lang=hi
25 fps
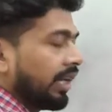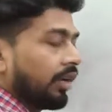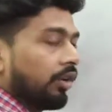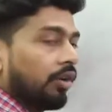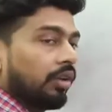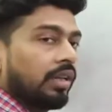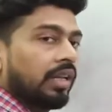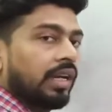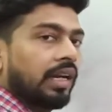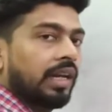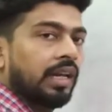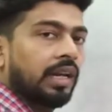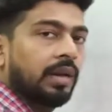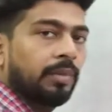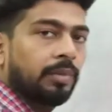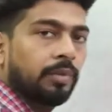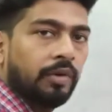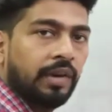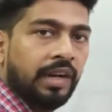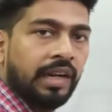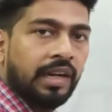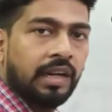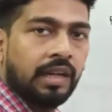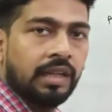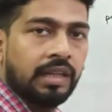कौन सा कलर
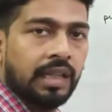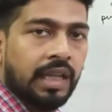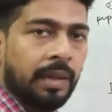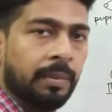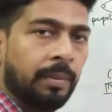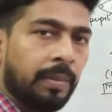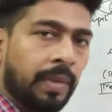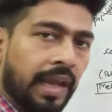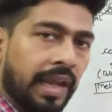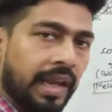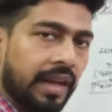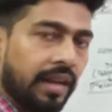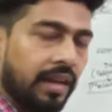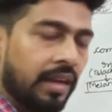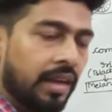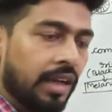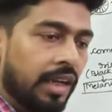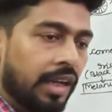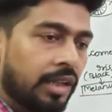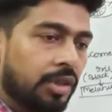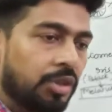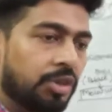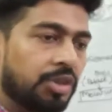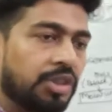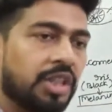प्रोवाइड करता है ब्लैक
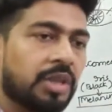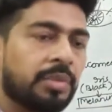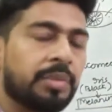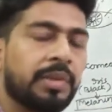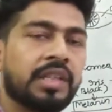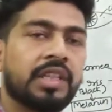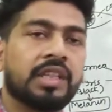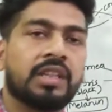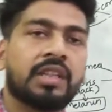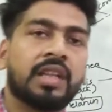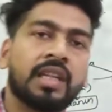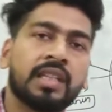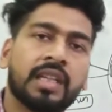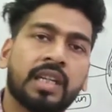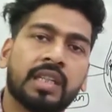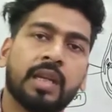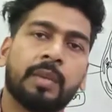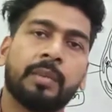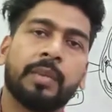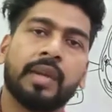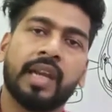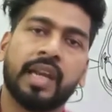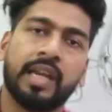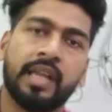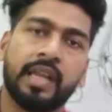तो जिसमें जितना ज़्यादा
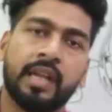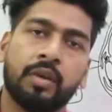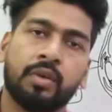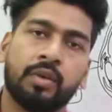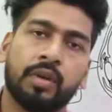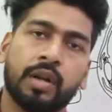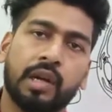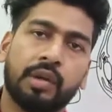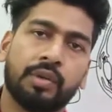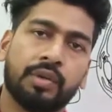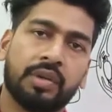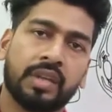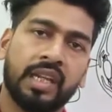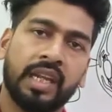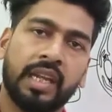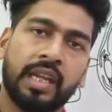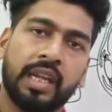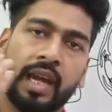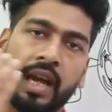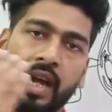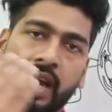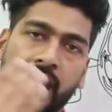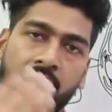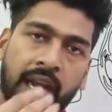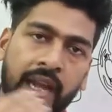मिलेनिन होगा उसकी
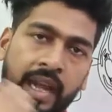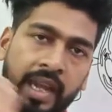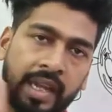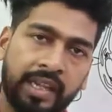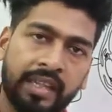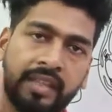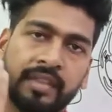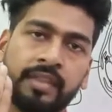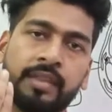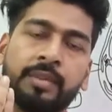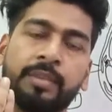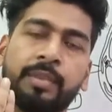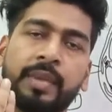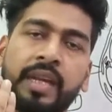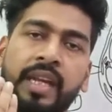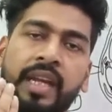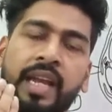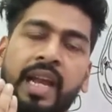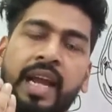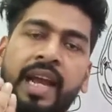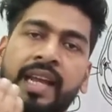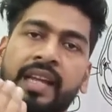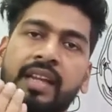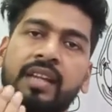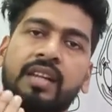आइज़ में
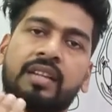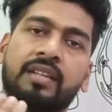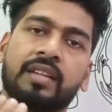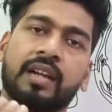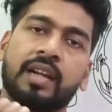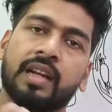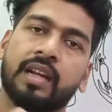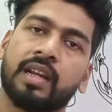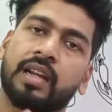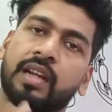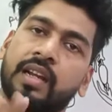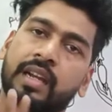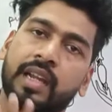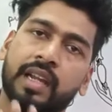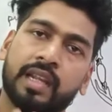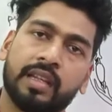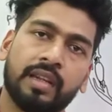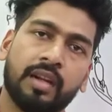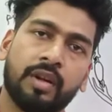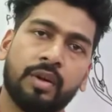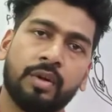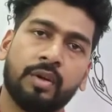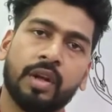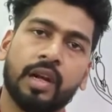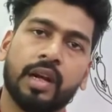आइरिस का कलर कैसा
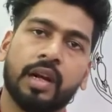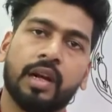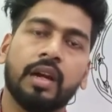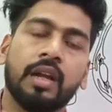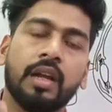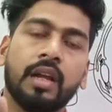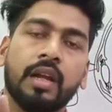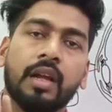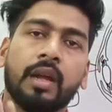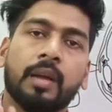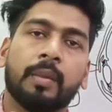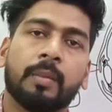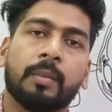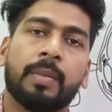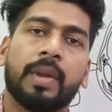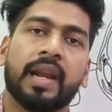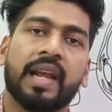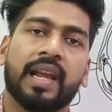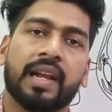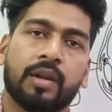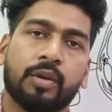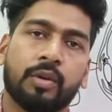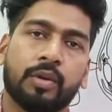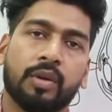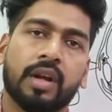होगा
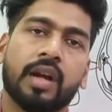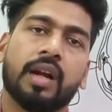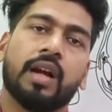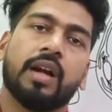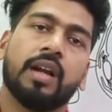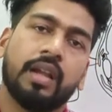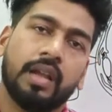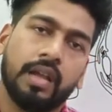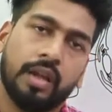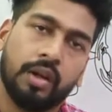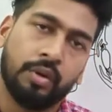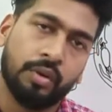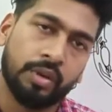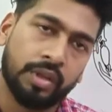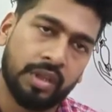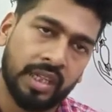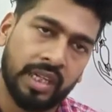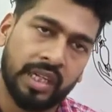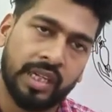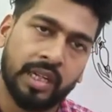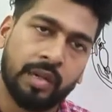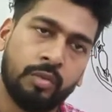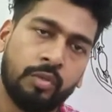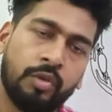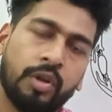ब्लैक होगा उससे
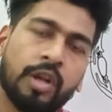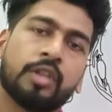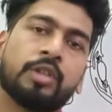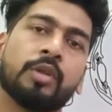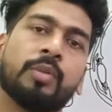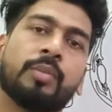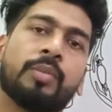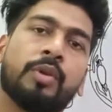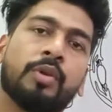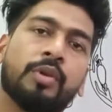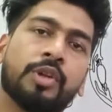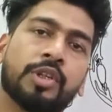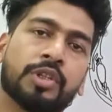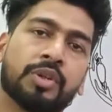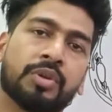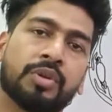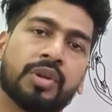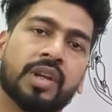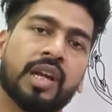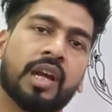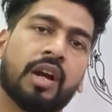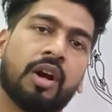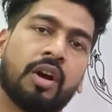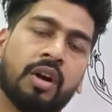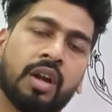कम हुआ तो ब्लूइश हो
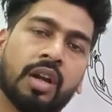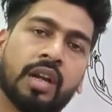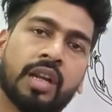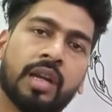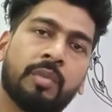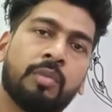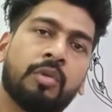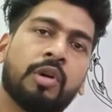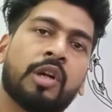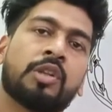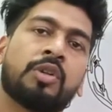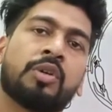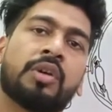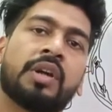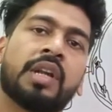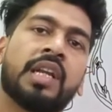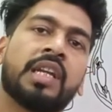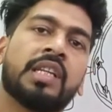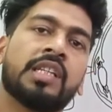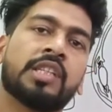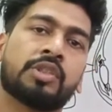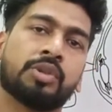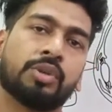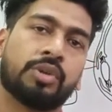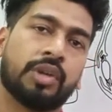गया और कम हुआ तो
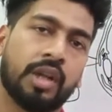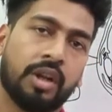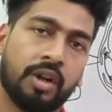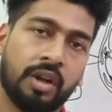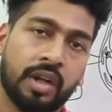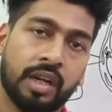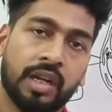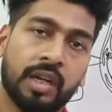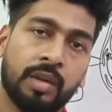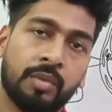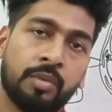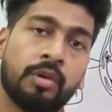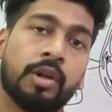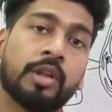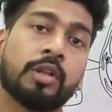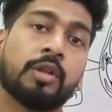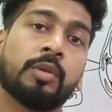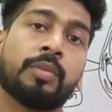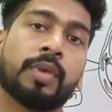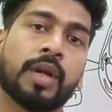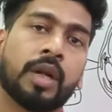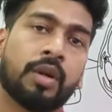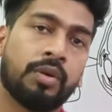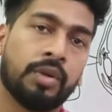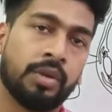ग्रीनिश हो गया और कम हुआ तो
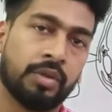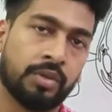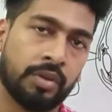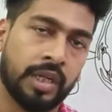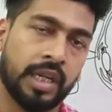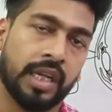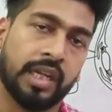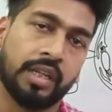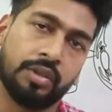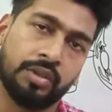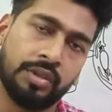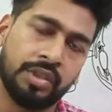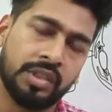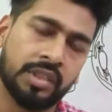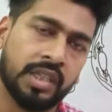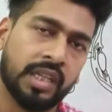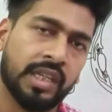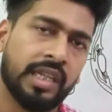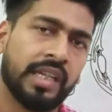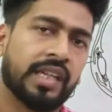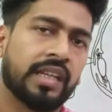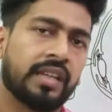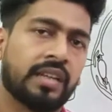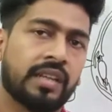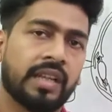ब्राउन हो गया तो इस
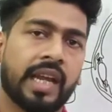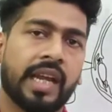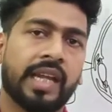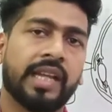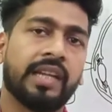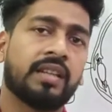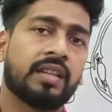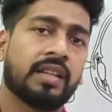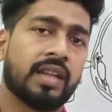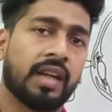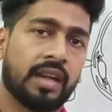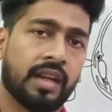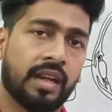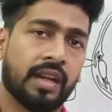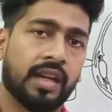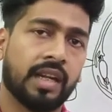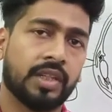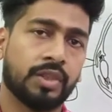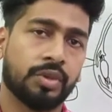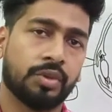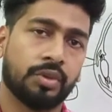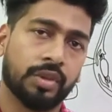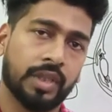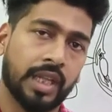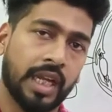तरीके से आइज का कलर
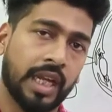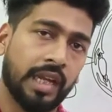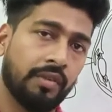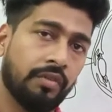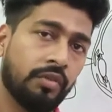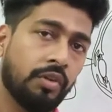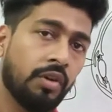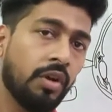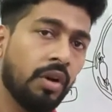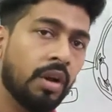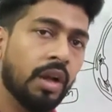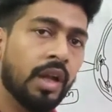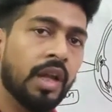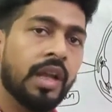जो होता है वो